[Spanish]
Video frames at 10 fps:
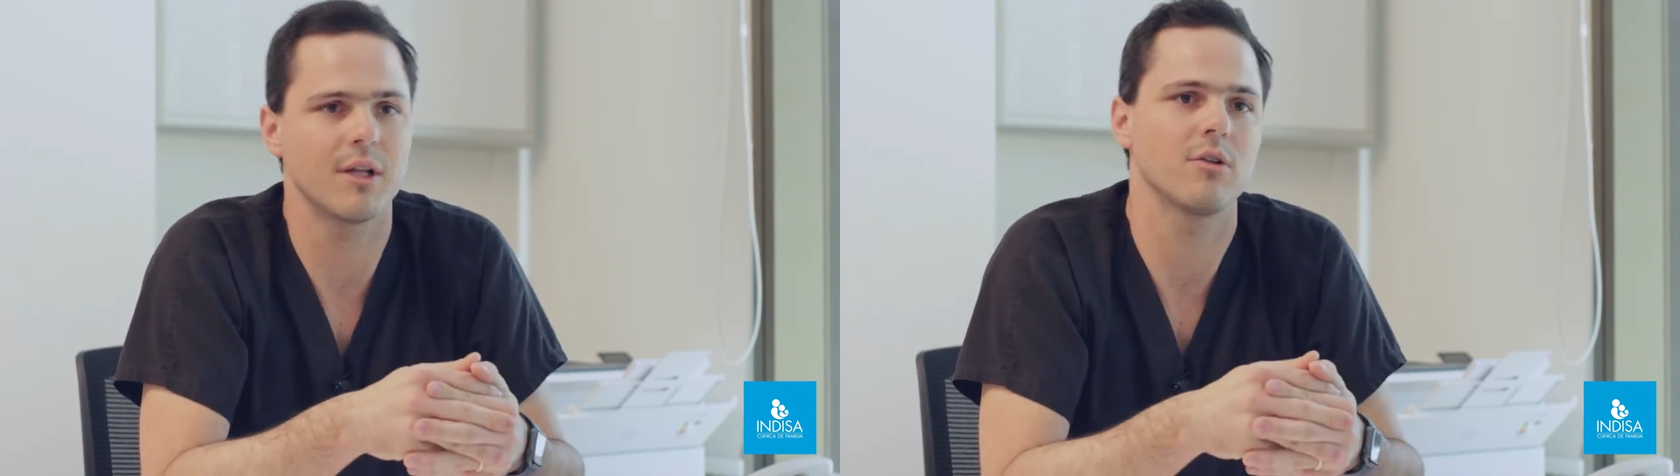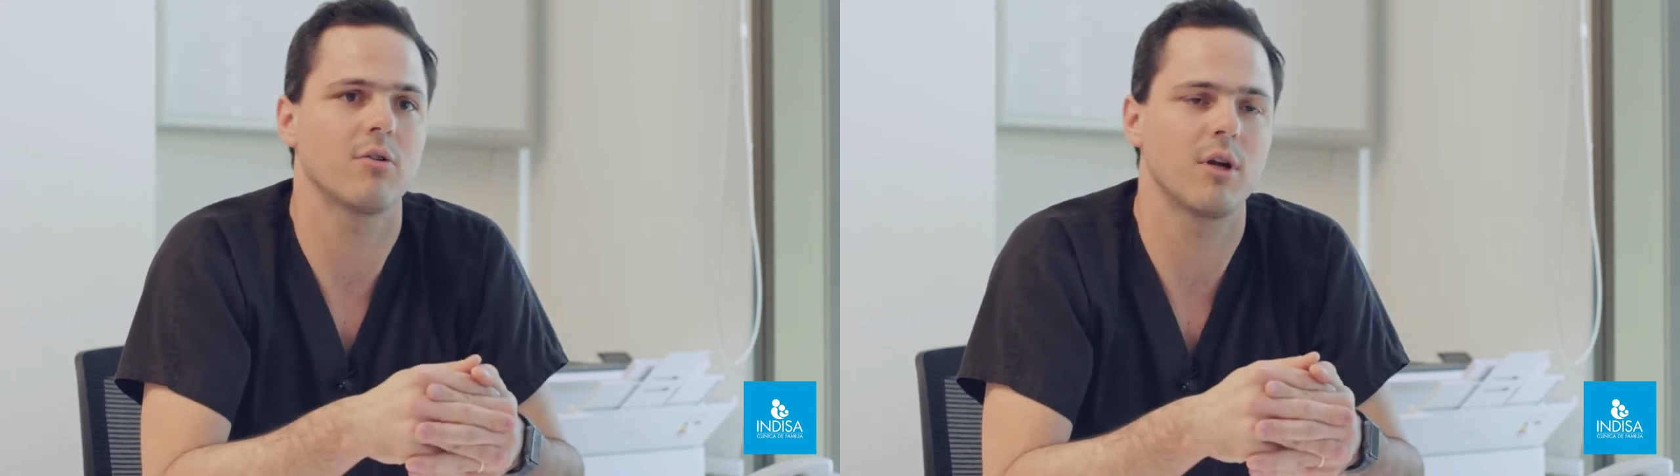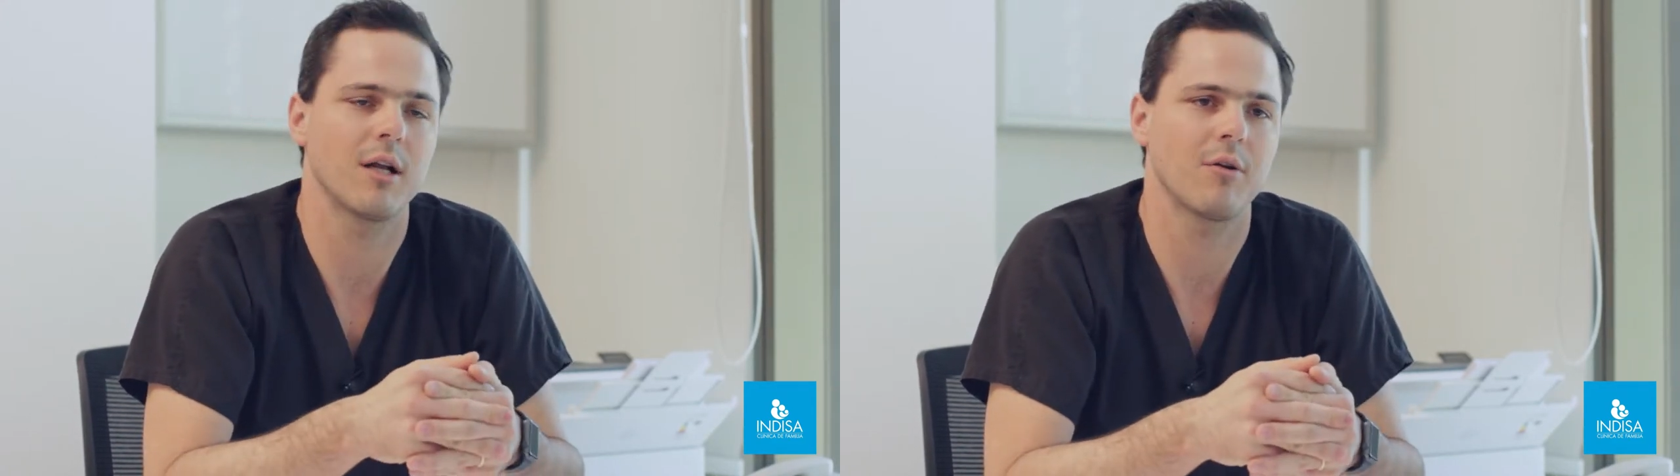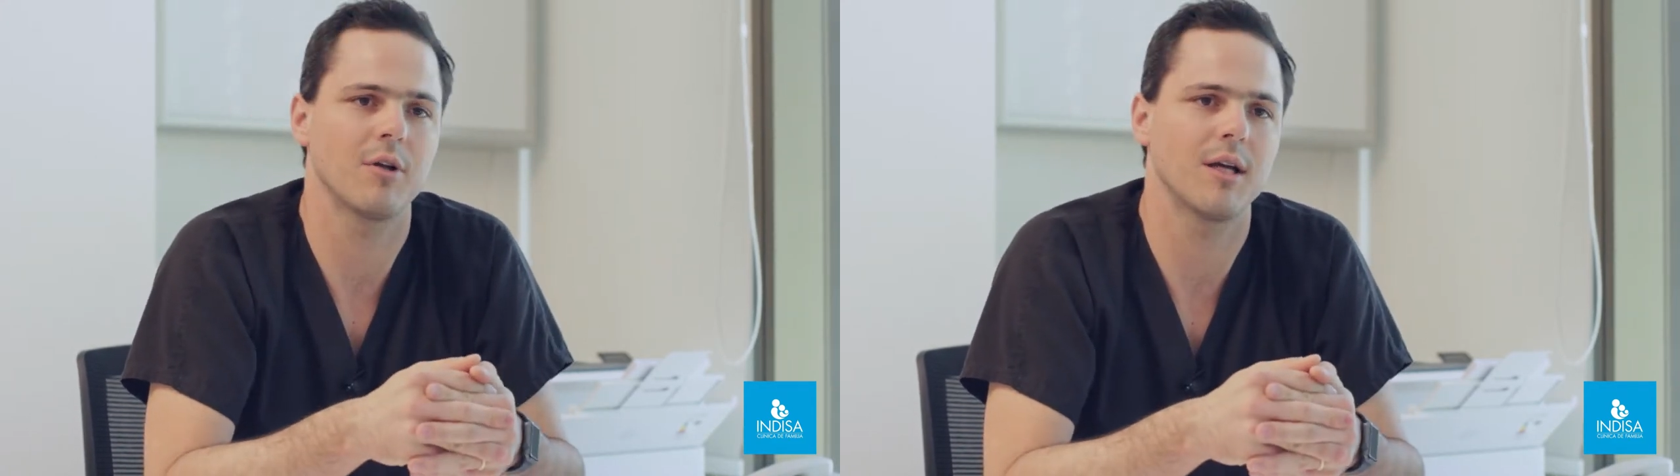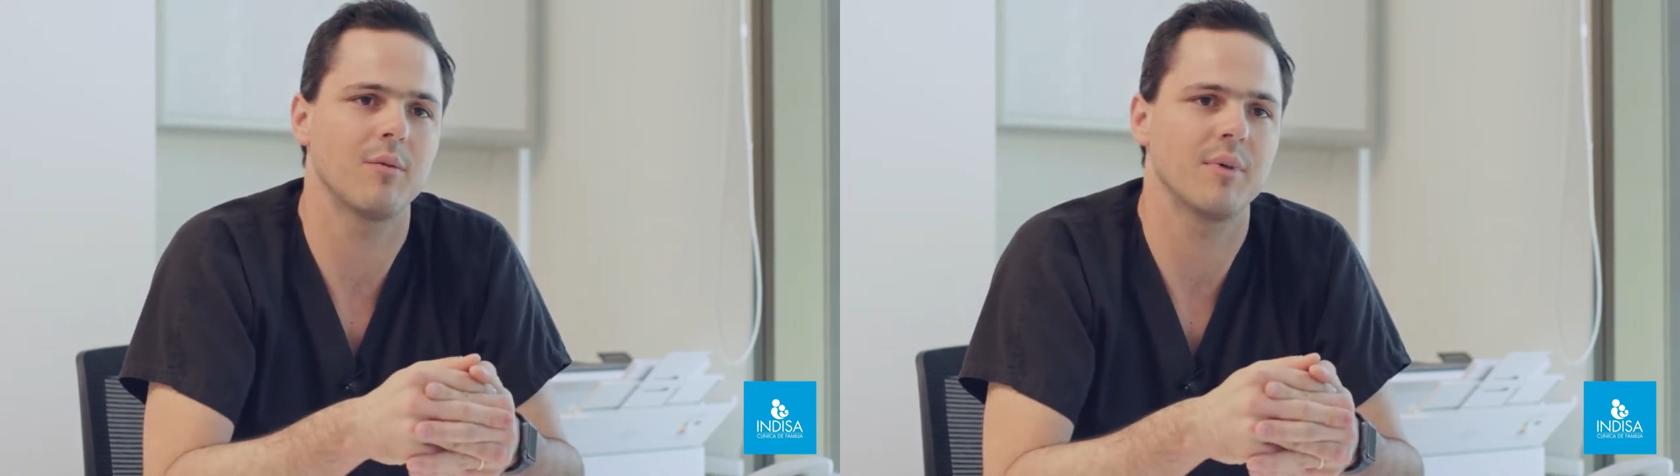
dentro de la rodilla del